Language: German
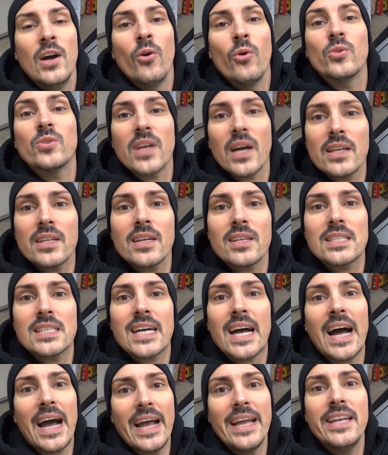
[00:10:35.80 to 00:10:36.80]
Und da
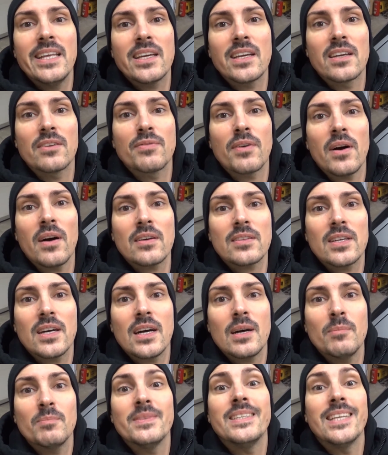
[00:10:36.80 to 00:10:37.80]
Tatsache einige gefragt
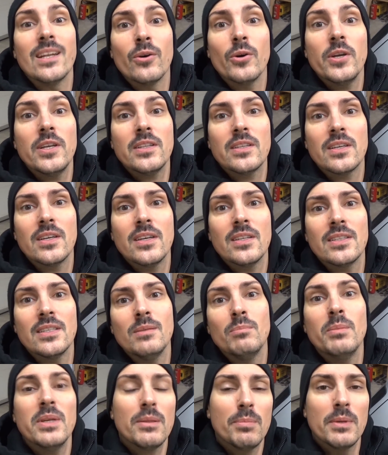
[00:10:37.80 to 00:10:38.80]
haben, die Leute,
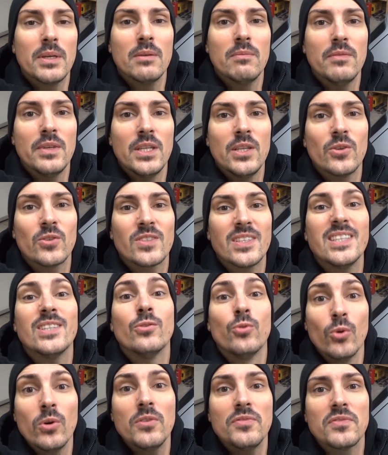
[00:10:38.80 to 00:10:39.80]
die mit mir im Video
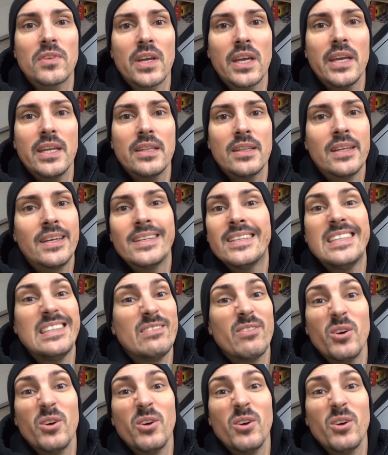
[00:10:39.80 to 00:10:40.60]
sind, dürfen reden, die